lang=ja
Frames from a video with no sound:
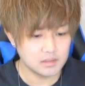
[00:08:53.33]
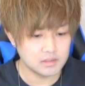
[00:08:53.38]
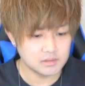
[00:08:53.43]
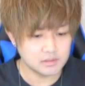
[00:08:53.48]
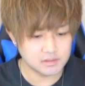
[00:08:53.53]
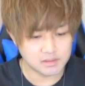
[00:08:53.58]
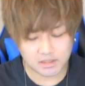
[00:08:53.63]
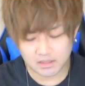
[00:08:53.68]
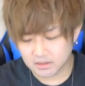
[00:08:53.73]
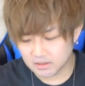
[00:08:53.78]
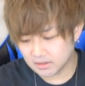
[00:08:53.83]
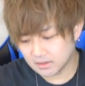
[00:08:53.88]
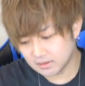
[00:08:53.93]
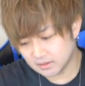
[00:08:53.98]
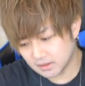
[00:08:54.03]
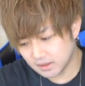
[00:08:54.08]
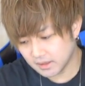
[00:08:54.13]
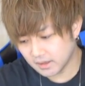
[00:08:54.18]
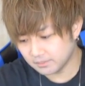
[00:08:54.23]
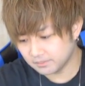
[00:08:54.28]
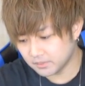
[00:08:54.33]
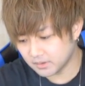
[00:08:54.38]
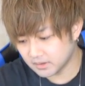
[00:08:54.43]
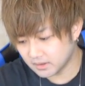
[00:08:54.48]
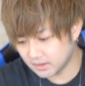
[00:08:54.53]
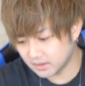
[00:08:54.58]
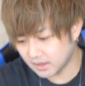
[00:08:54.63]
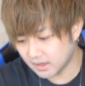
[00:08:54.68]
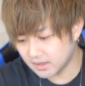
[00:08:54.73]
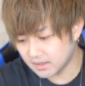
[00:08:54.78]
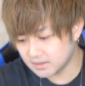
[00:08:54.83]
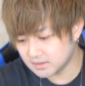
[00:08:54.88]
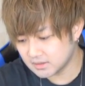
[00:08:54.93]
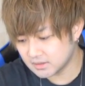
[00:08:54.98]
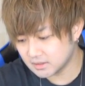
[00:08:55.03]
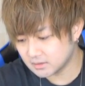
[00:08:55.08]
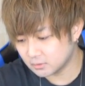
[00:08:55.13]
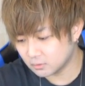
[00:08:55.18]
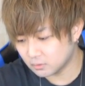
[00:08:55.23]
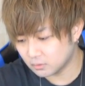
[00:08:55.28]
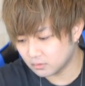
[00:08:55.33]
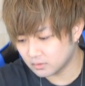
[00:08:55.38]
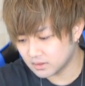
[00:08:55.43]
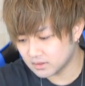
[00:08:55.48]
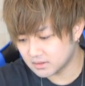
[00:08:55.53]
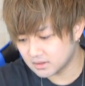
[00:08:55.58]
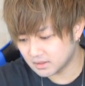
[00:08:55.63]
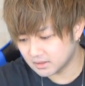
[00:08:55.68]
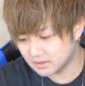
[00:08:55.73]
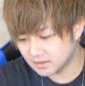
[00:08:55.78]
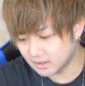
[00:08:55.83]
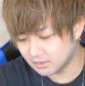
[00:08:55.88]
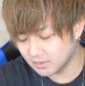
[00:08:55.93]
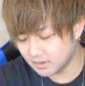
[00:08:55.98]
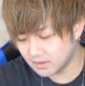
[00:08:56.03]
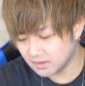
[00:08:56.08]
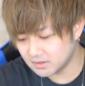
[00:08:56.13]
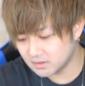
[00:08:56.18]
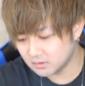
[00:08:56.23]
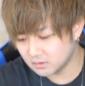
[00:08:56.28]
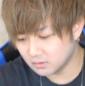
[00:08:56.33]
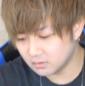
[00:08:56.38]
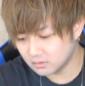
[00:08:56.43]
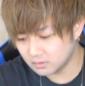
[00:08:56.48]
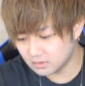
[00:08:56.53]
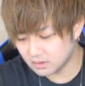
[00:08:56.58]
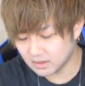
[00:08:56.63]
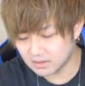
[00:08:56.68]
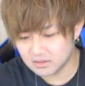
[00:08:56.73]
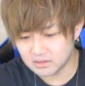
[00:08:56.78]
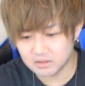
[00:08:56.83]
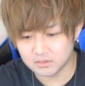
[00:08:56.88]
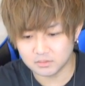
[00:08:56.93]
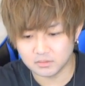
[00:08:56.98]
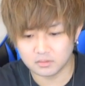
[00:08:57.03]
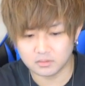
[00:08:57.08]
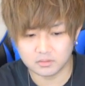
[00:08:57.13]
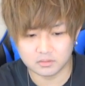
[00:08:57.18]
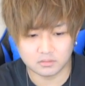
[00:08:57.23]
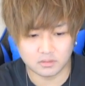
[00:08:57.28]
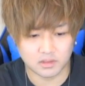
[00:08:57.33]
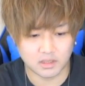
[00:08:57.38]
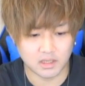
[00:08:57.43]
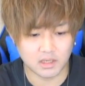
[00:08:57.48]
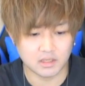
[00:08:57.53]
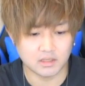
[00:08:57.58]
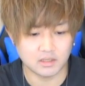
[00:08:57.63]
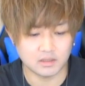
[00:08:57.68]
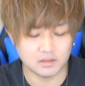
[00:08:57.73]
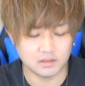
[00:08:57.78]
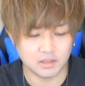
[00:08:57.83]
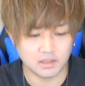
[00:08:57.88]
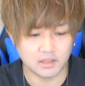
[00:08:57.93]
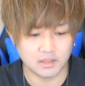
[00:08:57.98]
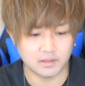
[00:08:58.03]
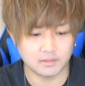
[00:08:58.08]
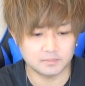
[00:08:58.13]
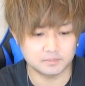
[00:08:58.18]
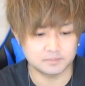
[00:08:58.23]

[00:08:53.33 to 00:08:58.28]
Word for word: 最近ね、やっぱね、怪しいところですね。ダメージオールアンチブロックのキャラなんで、